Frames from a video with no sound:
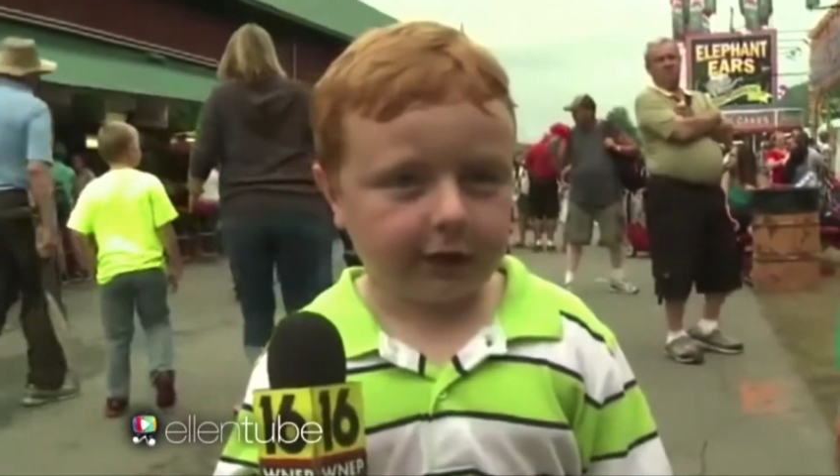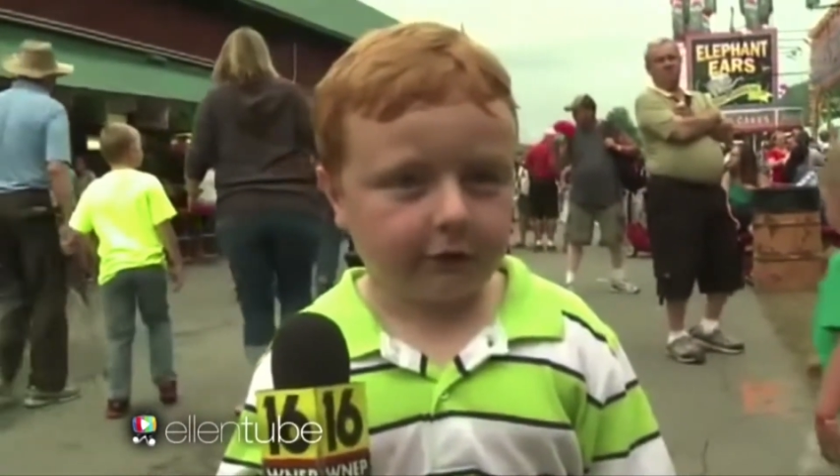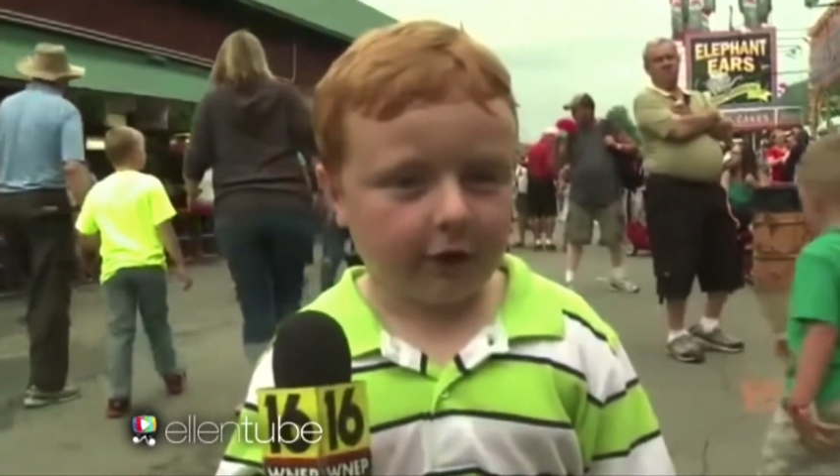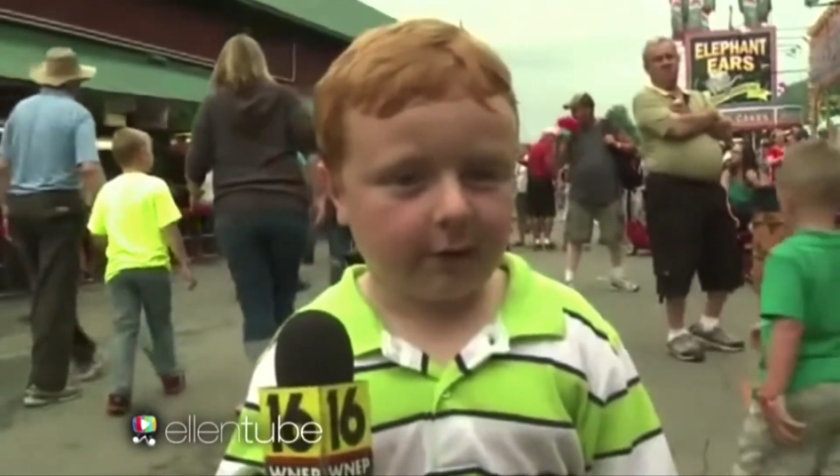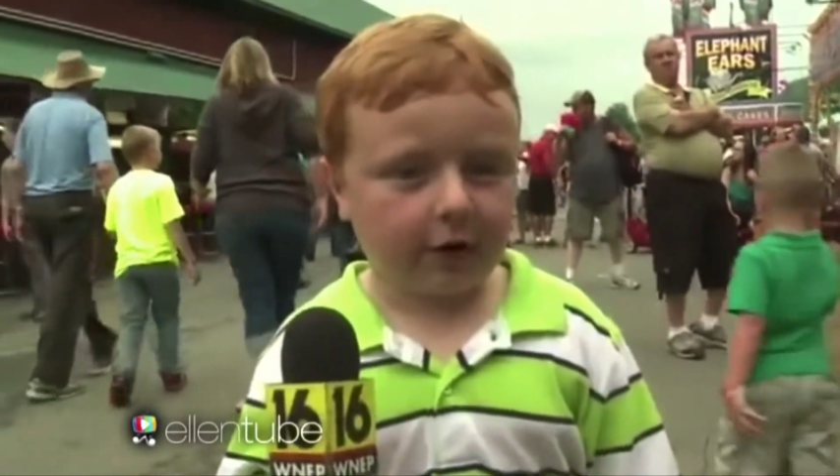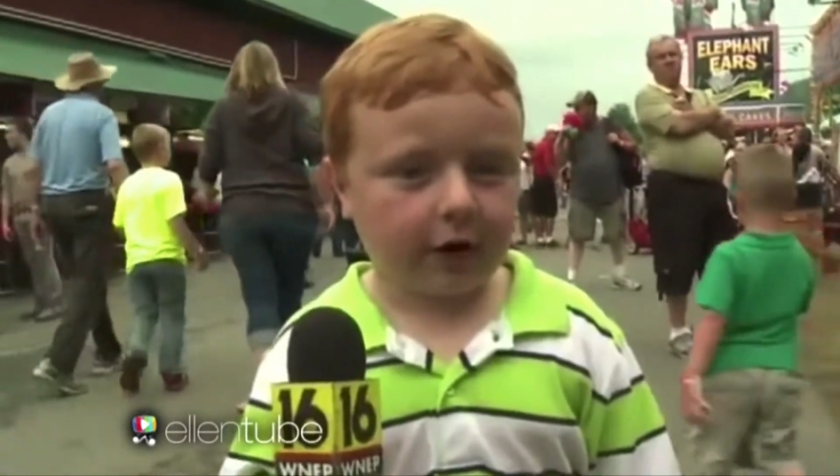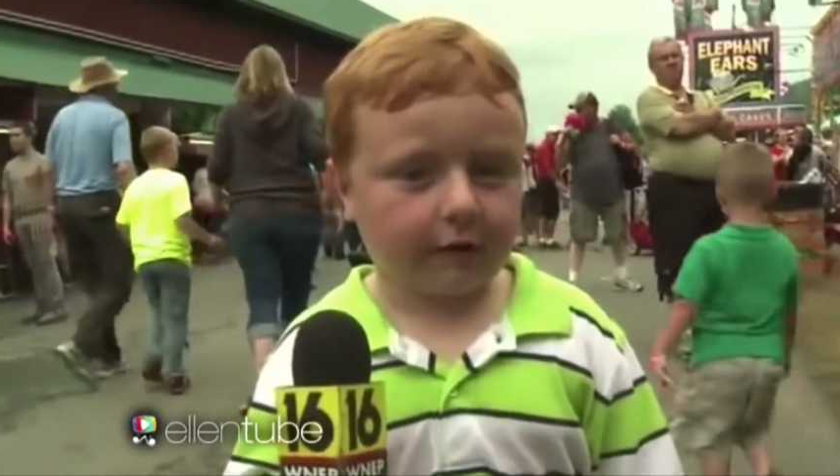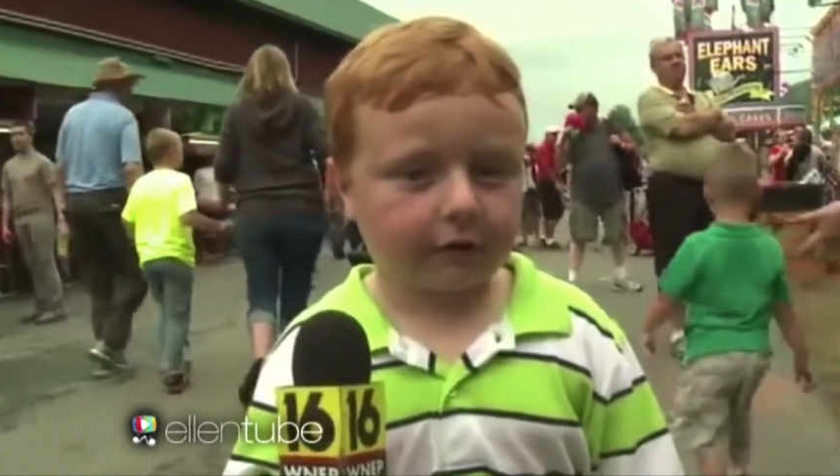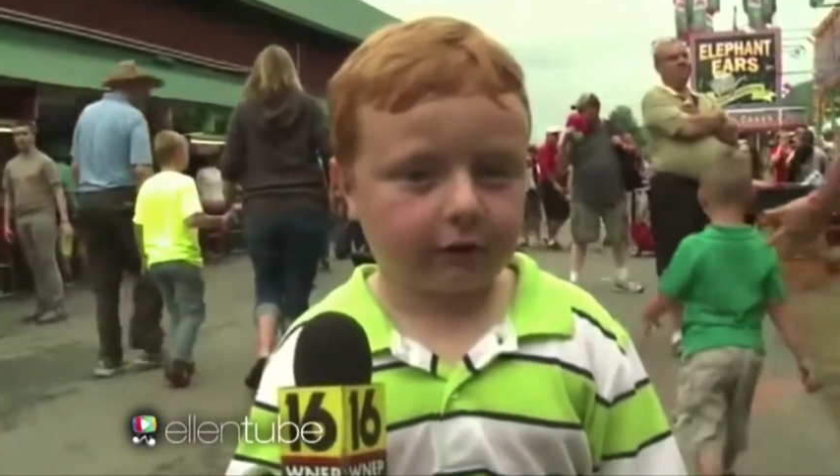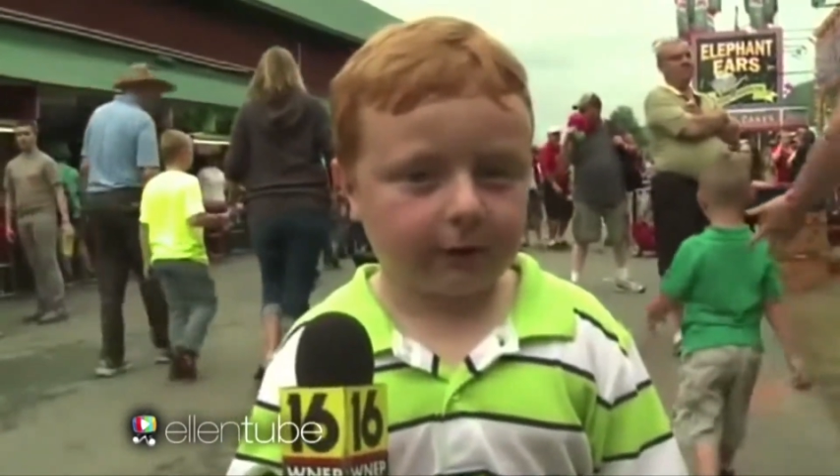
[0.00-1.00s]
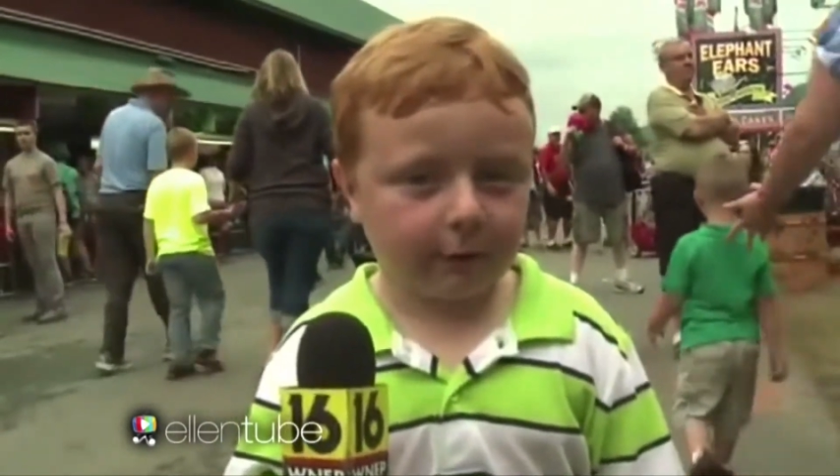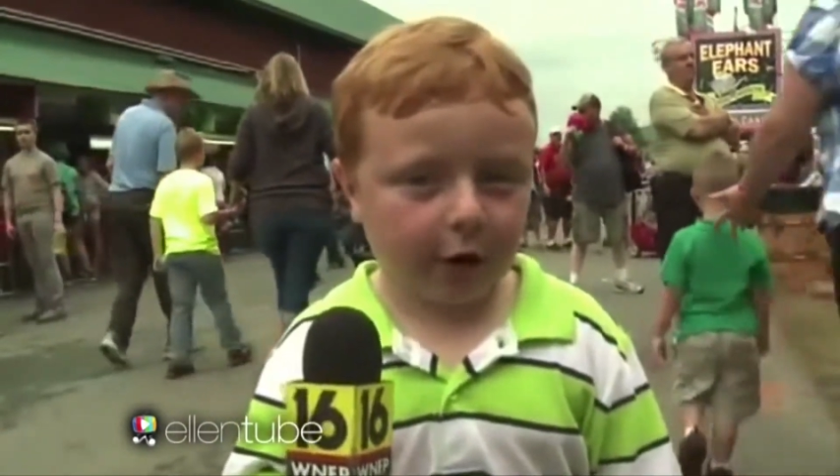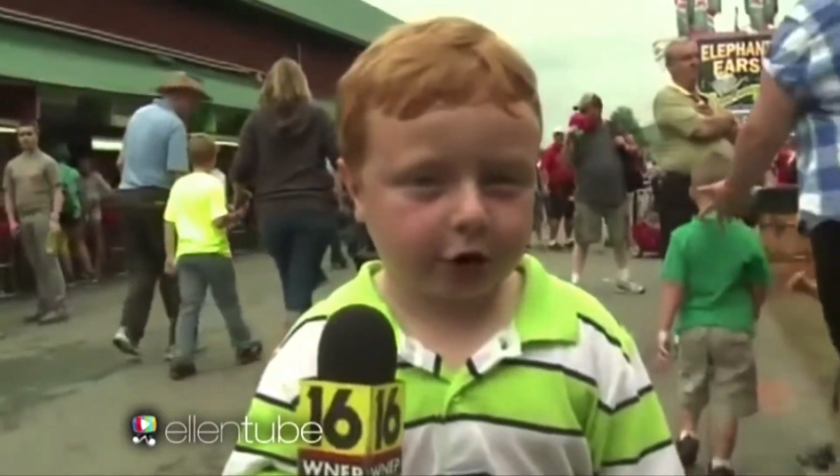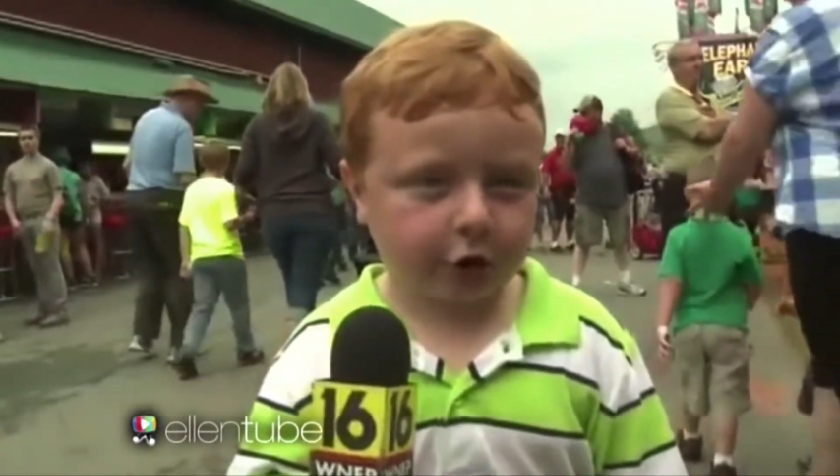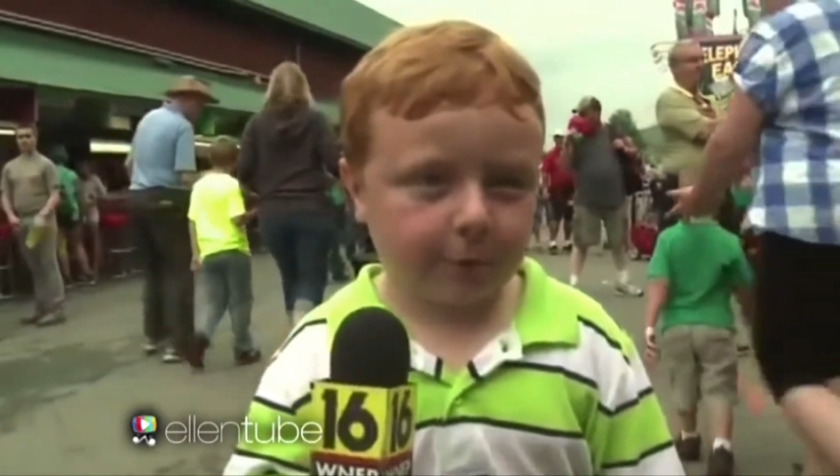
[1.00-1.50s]
les chocolats où il y a
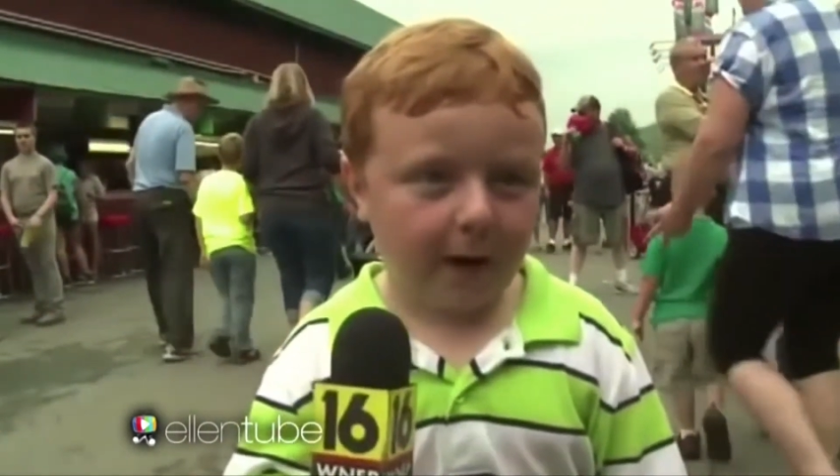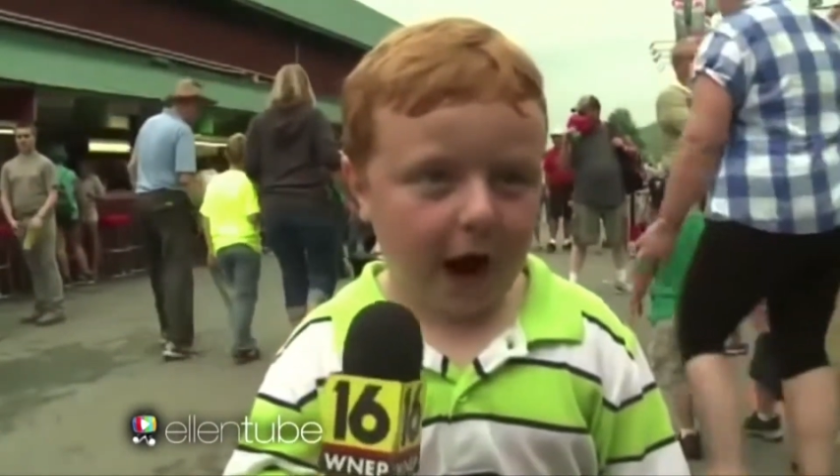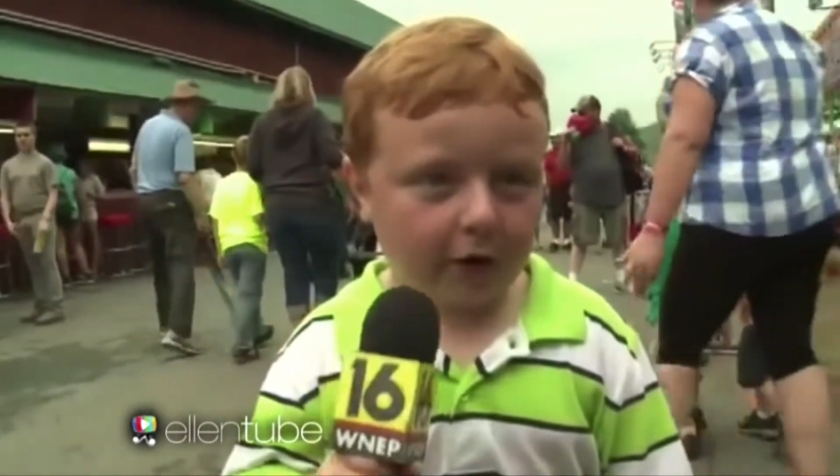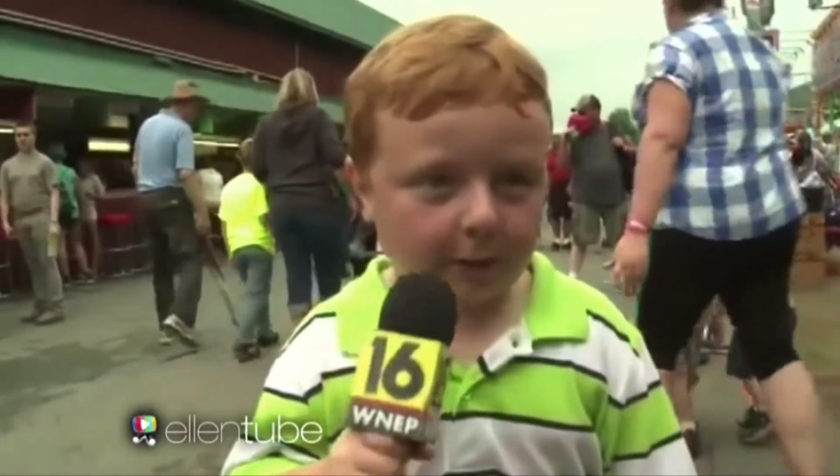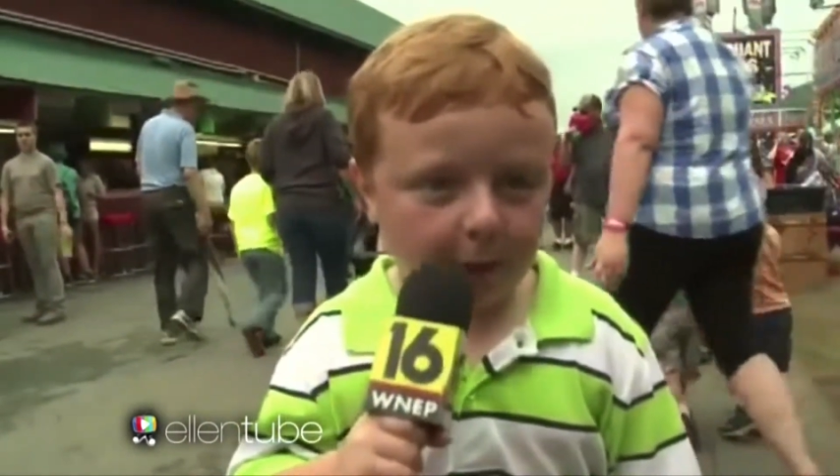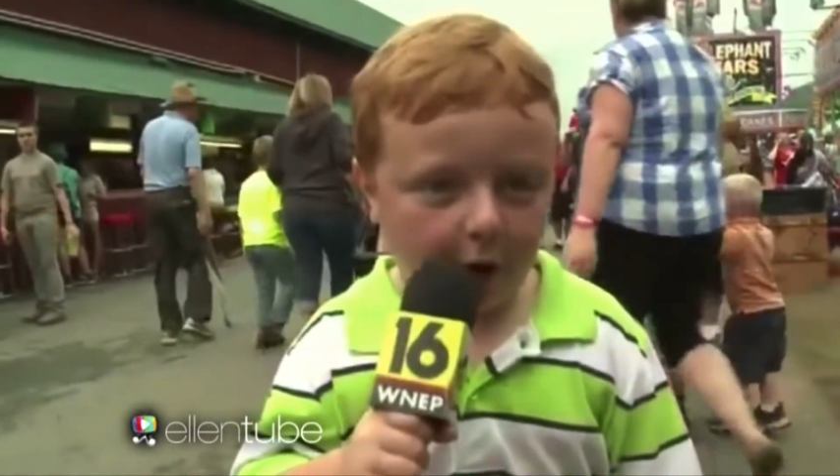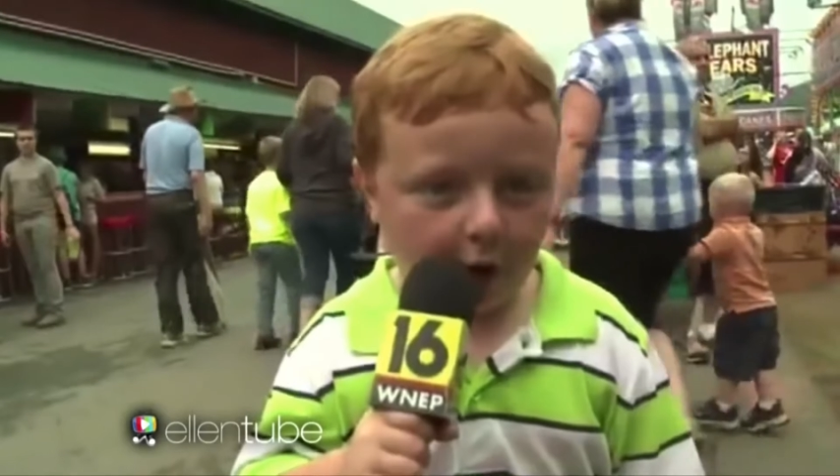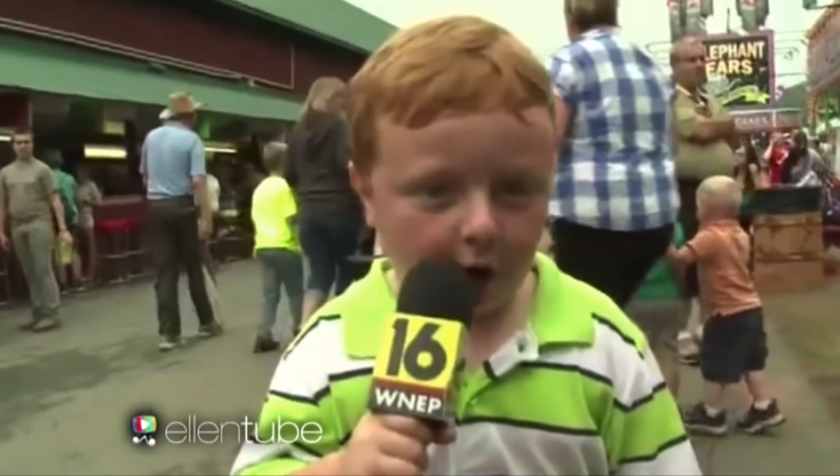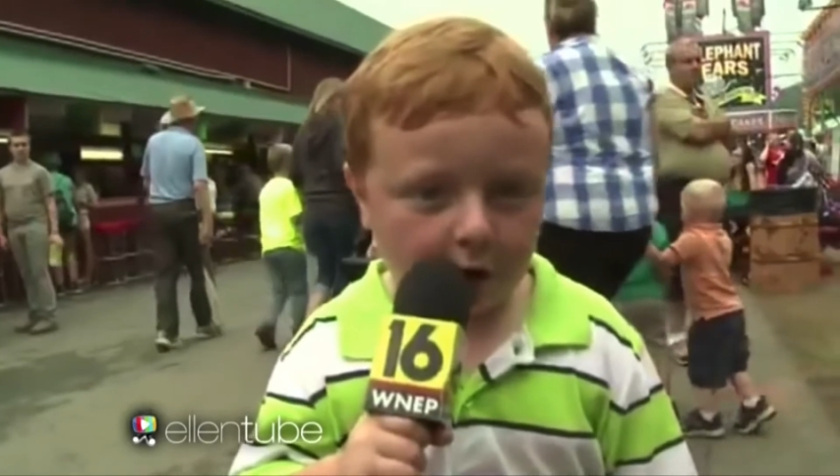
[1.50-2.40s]
de la menthe dedans.